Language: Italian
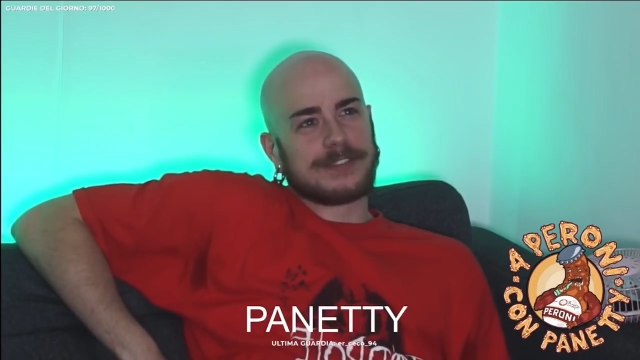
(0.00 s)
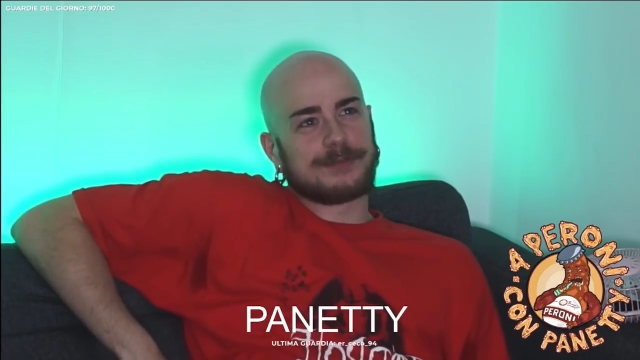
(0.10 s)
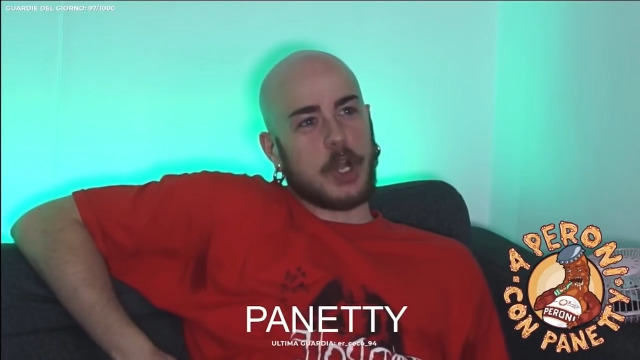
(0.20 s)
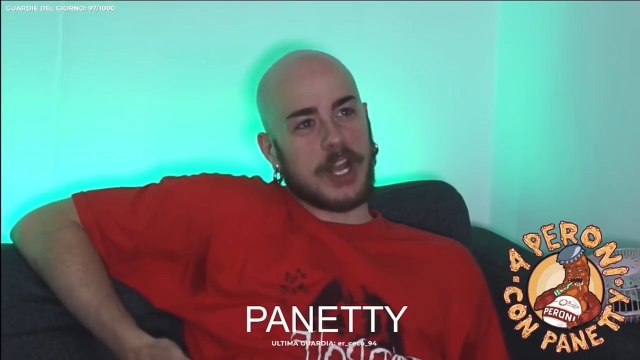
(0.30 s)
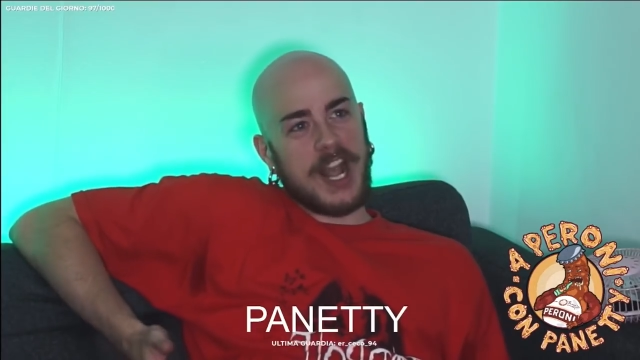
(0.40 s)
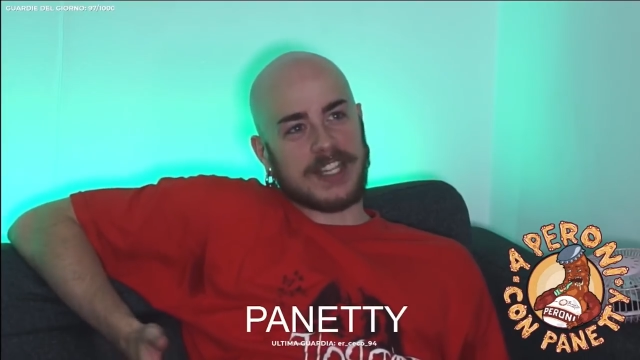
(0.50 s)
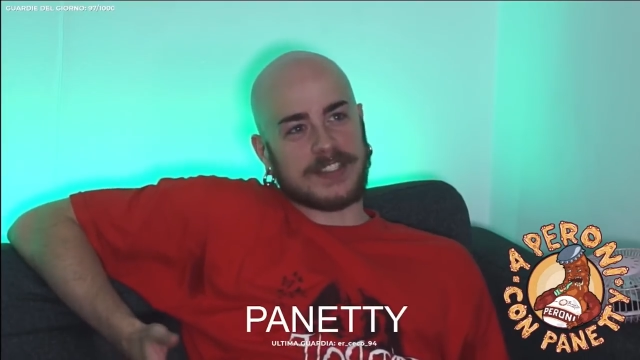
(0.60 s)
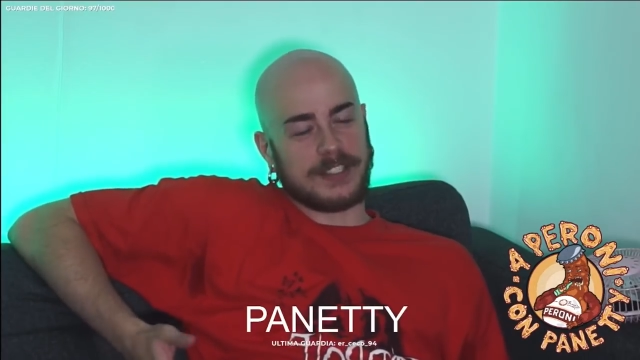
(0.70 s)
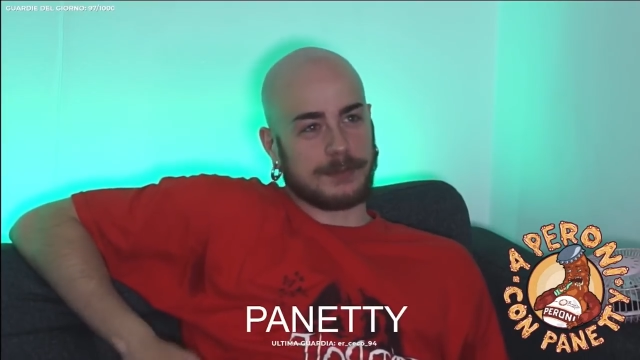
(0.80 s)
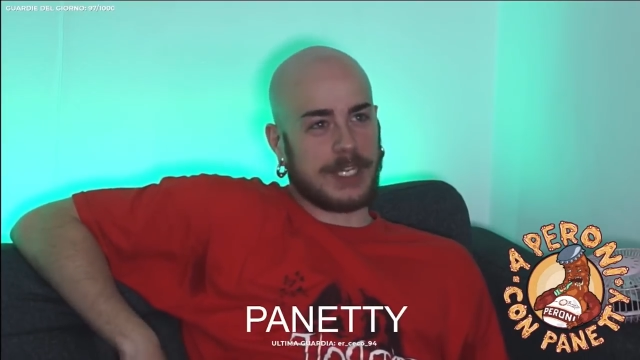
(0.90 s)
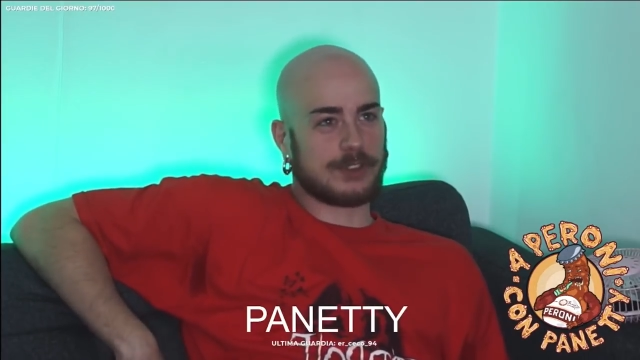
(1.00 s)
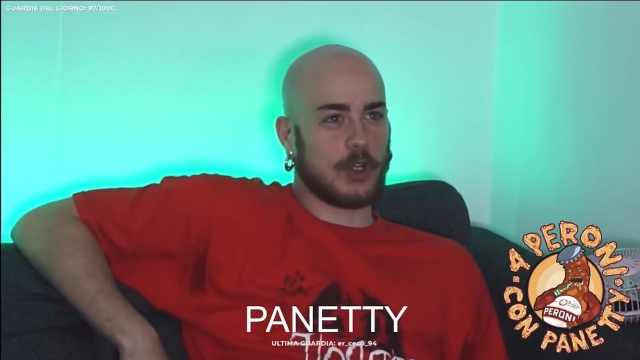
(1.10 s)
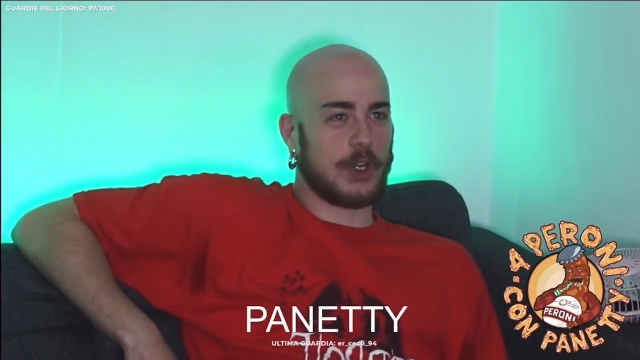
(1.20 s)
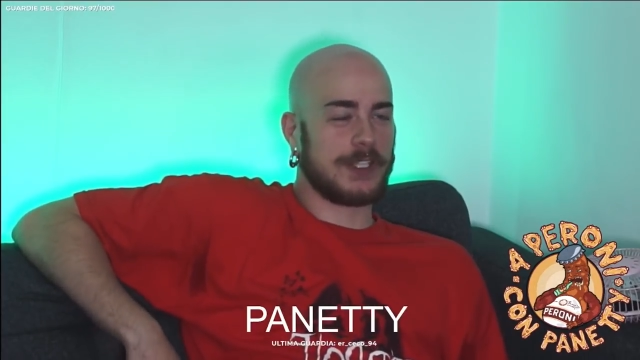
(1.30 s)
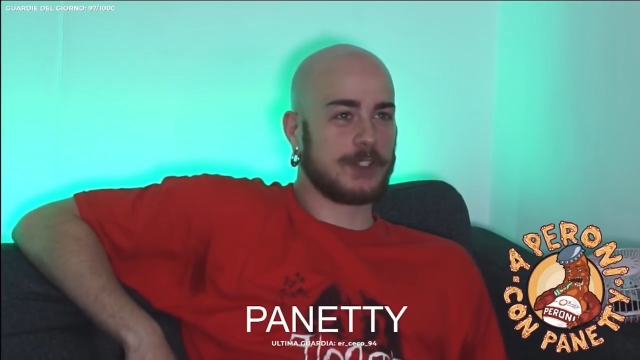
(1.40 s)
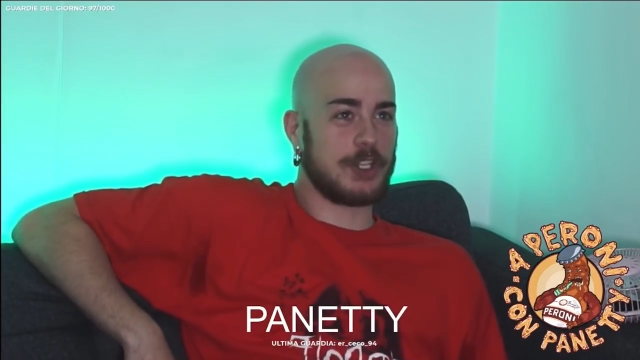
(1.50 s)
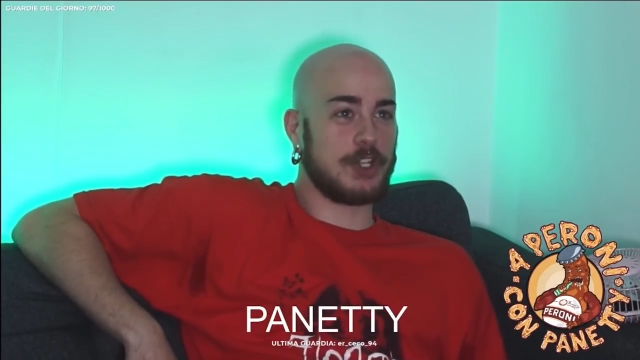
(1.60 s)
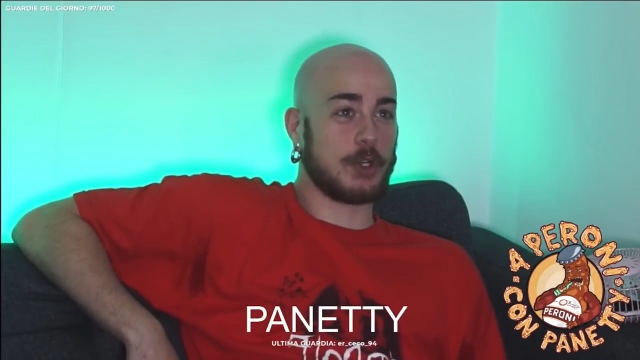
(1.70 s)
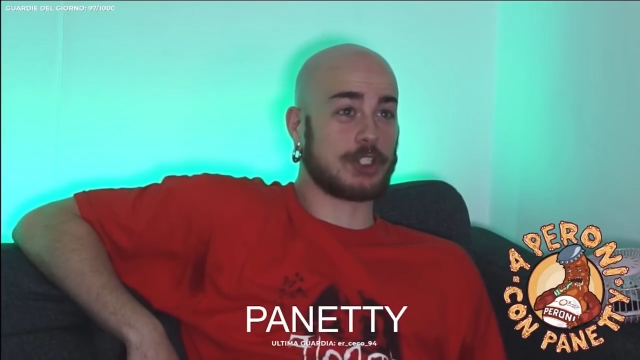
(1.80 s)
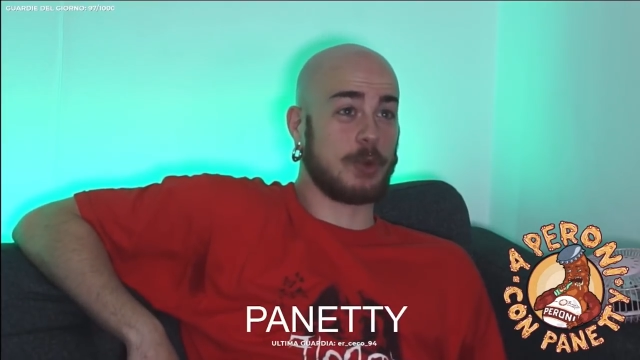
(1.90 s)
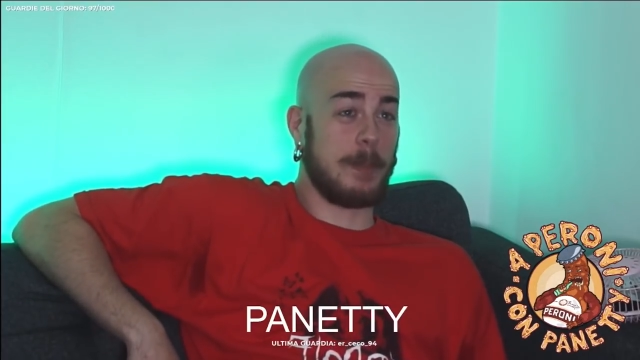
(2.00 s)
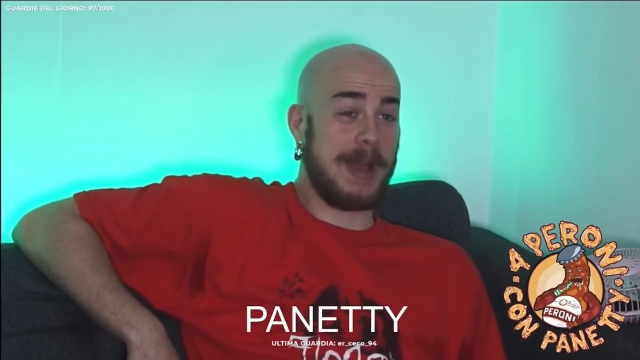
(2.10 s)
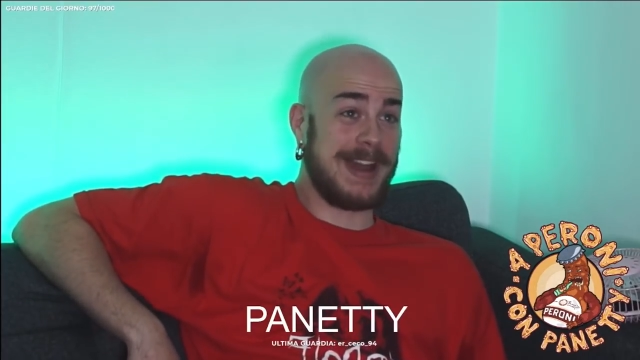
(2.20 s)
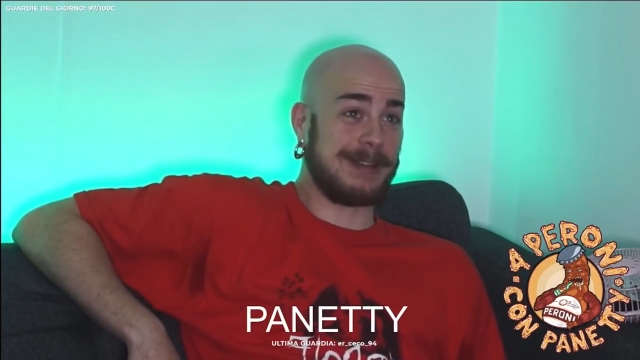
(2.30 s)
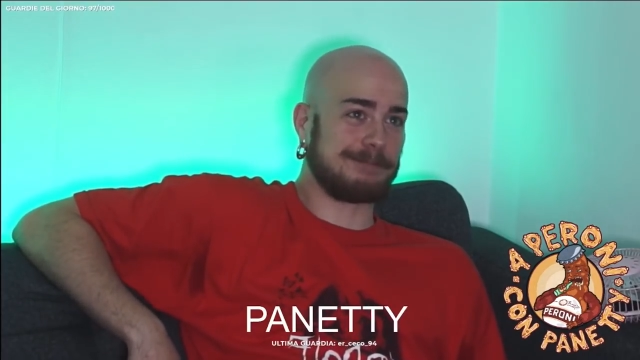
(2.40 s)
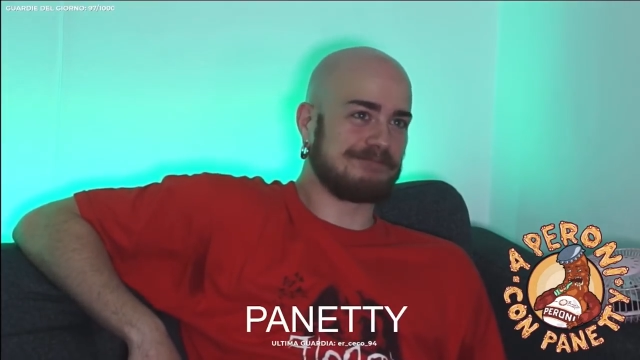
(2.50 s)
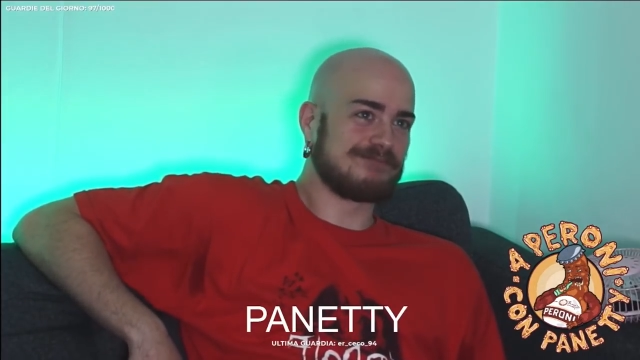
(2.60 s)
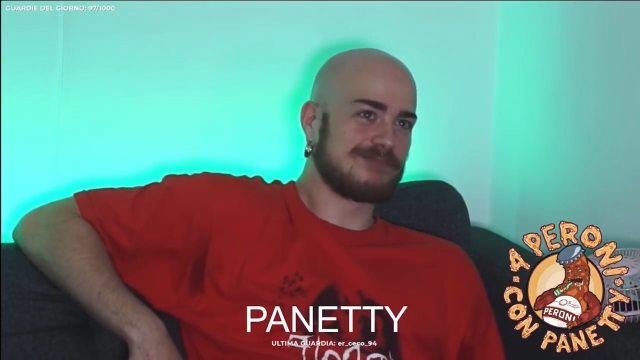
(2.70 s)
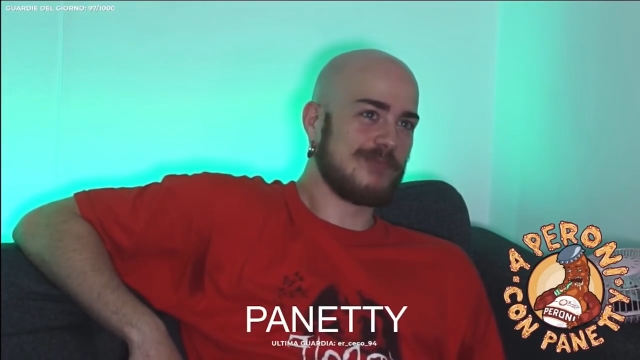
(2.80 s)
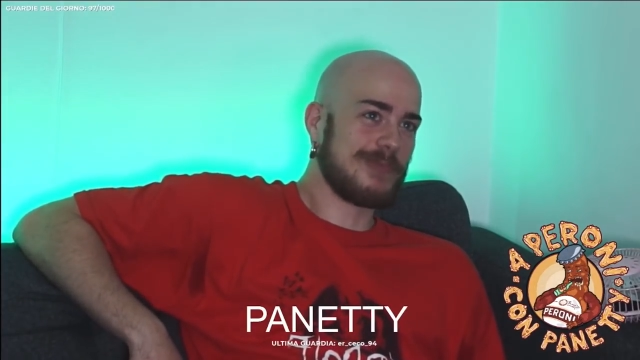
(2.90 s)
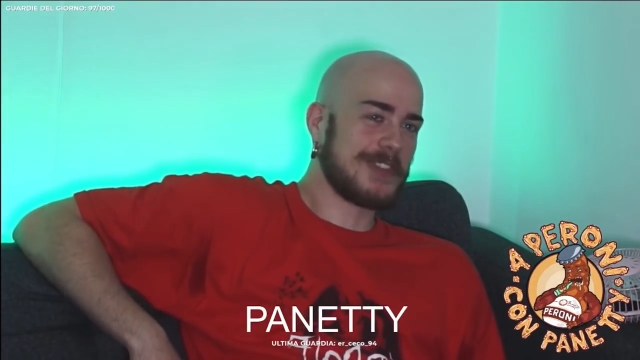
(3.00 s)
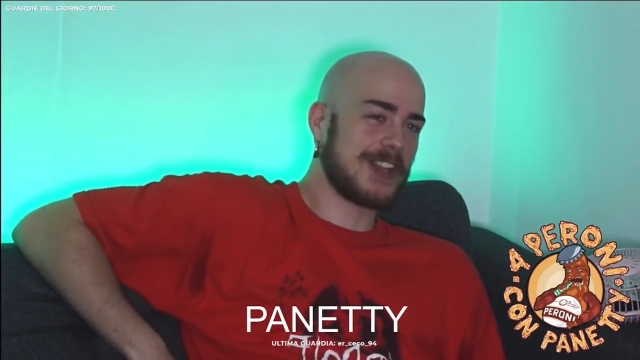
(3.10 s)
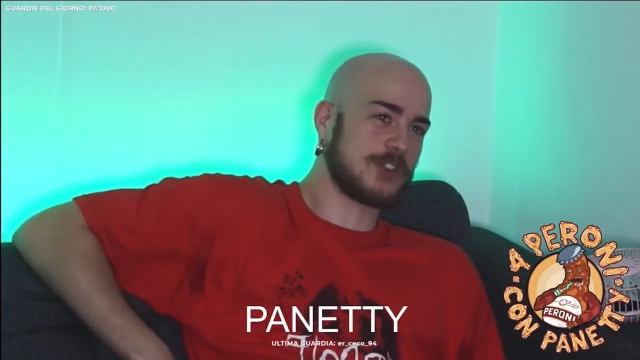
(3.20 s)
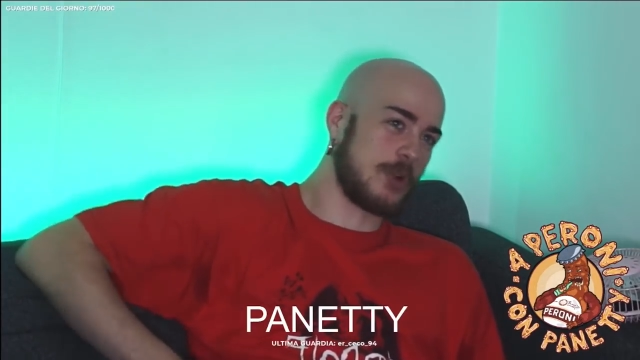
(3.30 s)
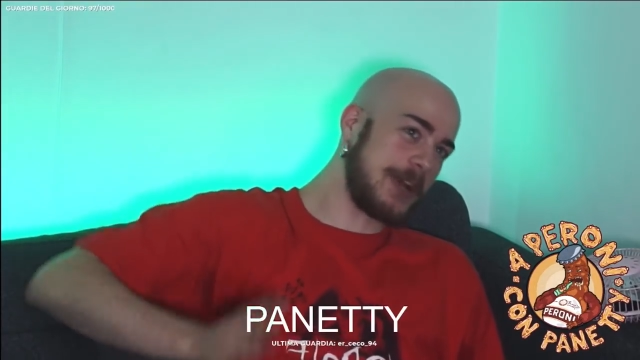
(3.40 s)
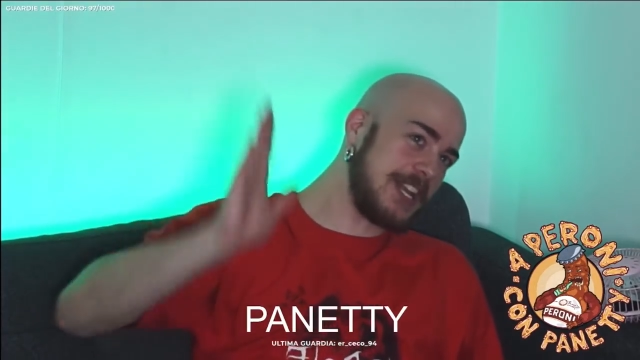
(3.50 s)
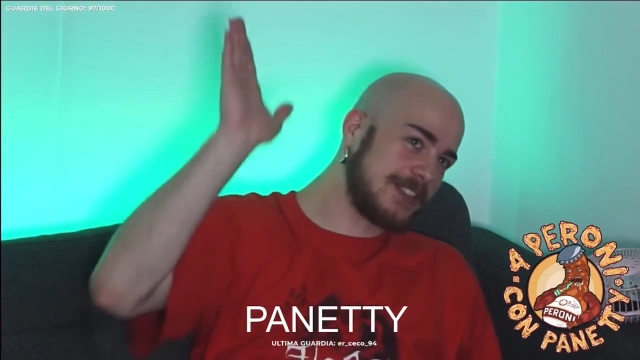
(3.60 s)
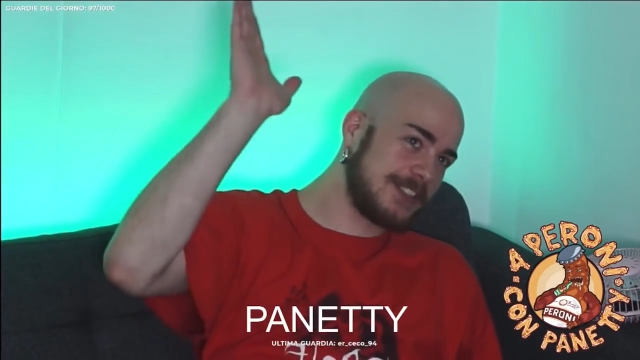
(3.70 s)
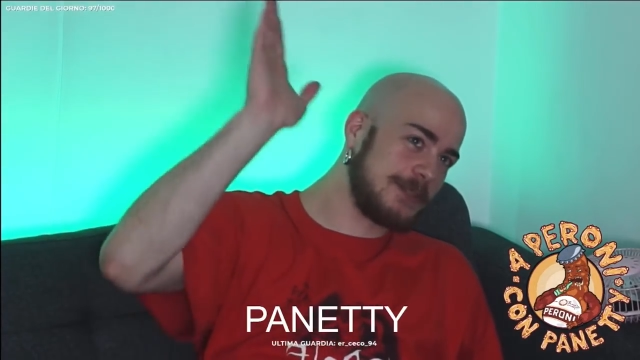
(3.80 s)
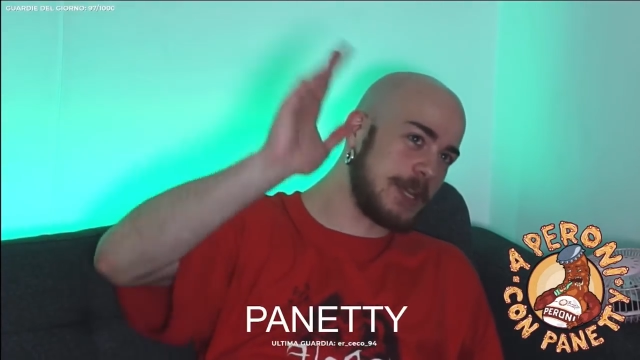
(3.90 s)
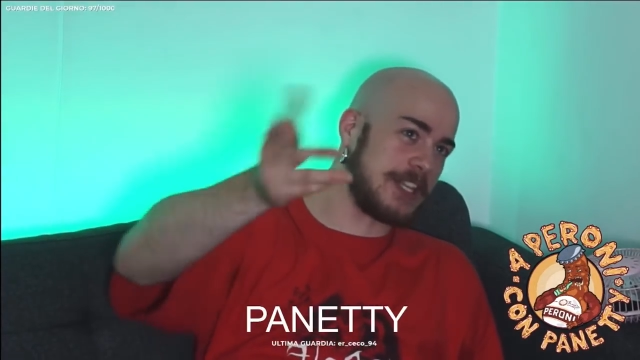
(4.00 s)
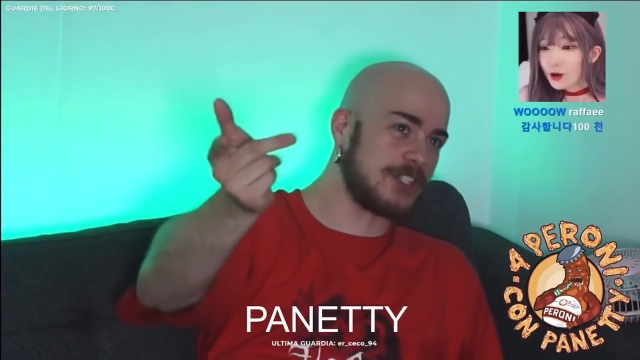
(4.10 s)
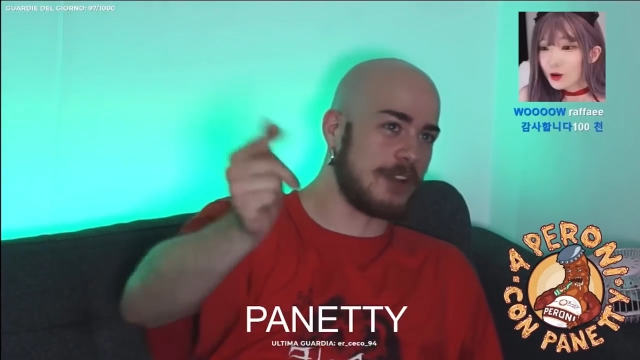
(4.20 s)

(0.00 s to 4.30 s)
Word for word: Ciao ragazzi, tanto noi ci conosciamo bene, sono Panetti, mi avete già